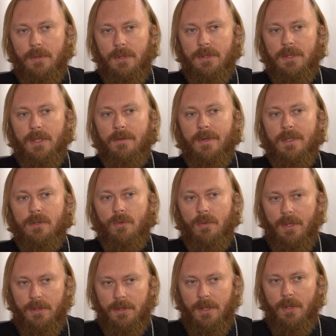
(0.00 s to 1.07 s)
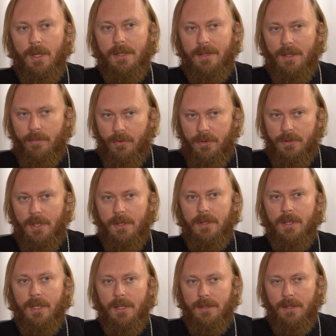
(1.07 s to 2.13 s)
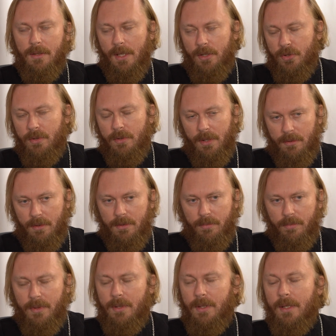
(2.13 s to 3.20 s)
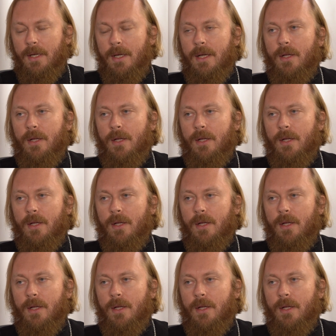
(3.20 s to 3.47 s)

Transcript: языки Востока человек хотел бы изучать, не хотел, конечно, нет, это было,